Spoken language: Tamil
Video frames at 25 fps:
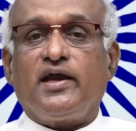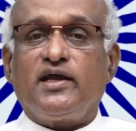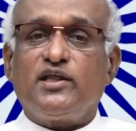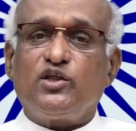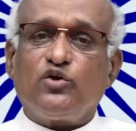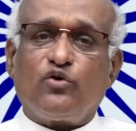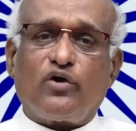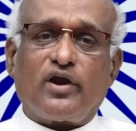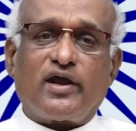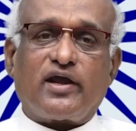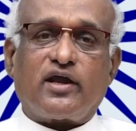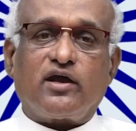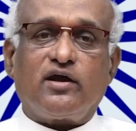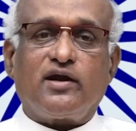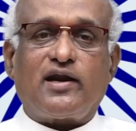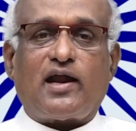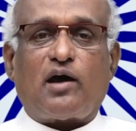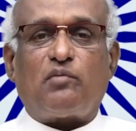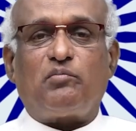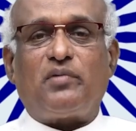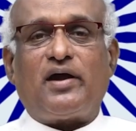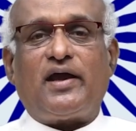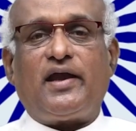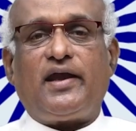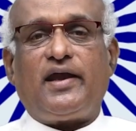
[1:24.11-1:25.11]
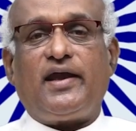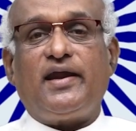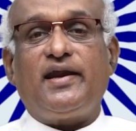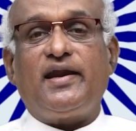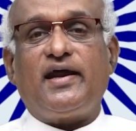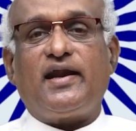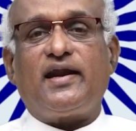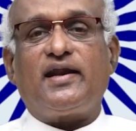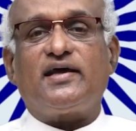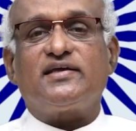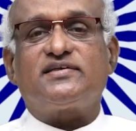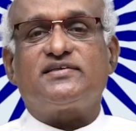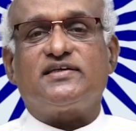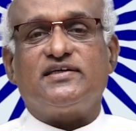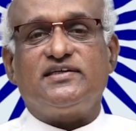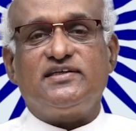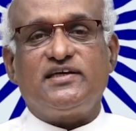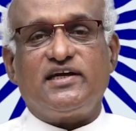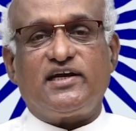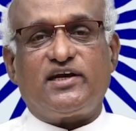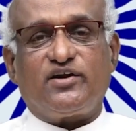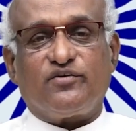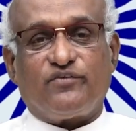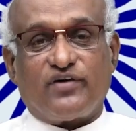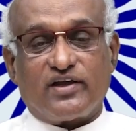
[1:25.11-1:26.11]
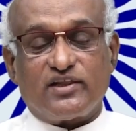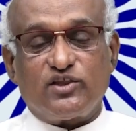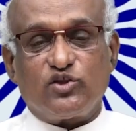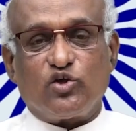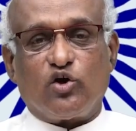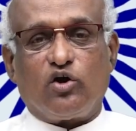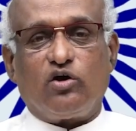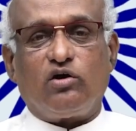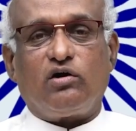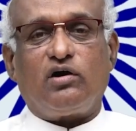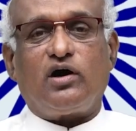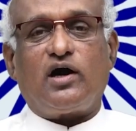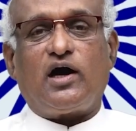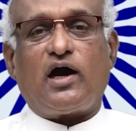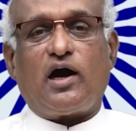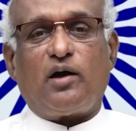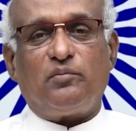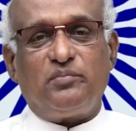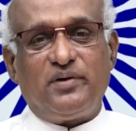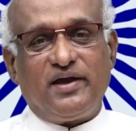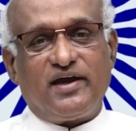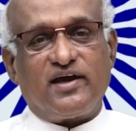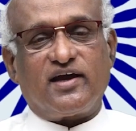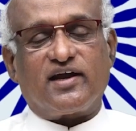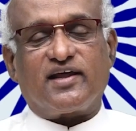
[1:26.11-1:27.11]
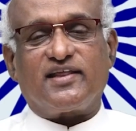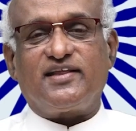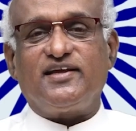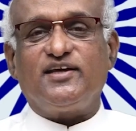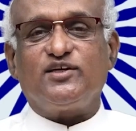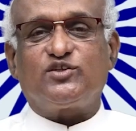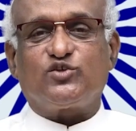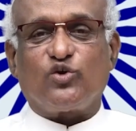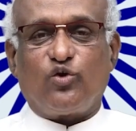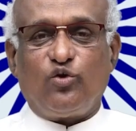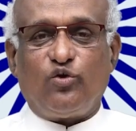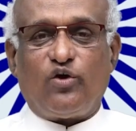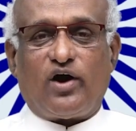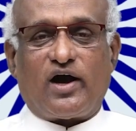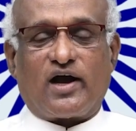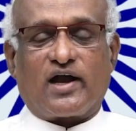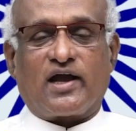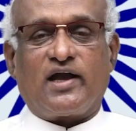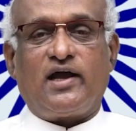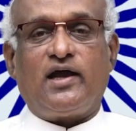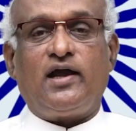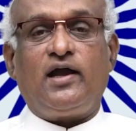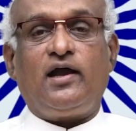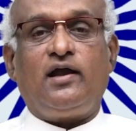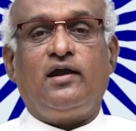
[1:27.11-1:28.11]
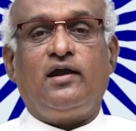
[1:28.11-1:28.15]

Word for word: இதுவரைக்கும் நாம் என்னென்ன செஞ்சுட்டு வந்தோம் அப்படிங்கிறதையும் சொல்லுவாங்க